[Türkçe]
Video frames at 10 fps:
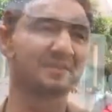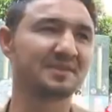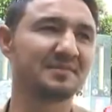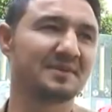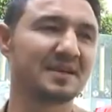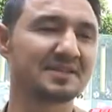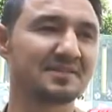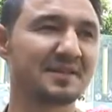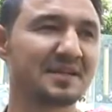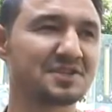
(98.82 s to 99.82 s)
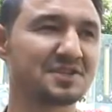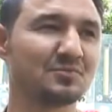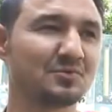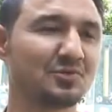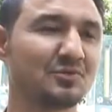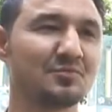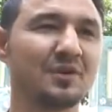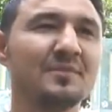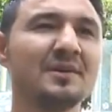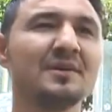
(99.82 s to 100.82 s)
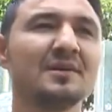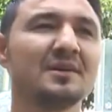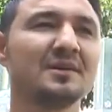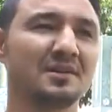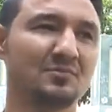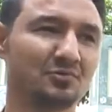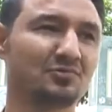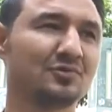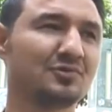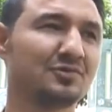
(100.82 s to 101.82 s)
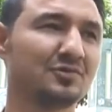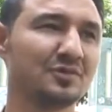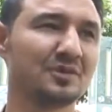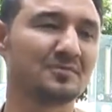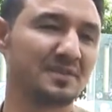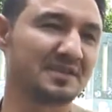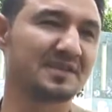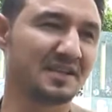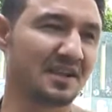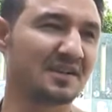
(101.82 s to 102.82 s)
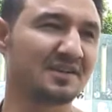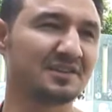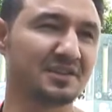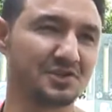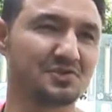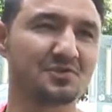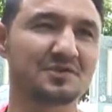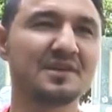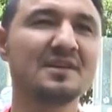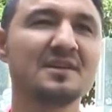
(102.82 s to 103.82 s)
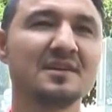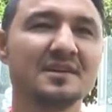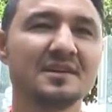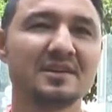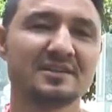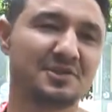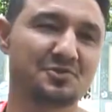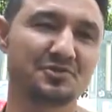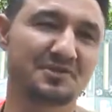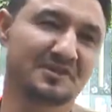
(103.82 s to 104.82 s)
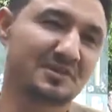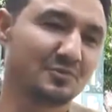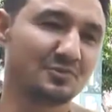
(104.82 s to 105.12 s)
Ya tabii her zaman her şey mutlu olunmuyor ama ya mutluluk bir insanın hakkıdır yaşıyorsa. Yaşıyorsak da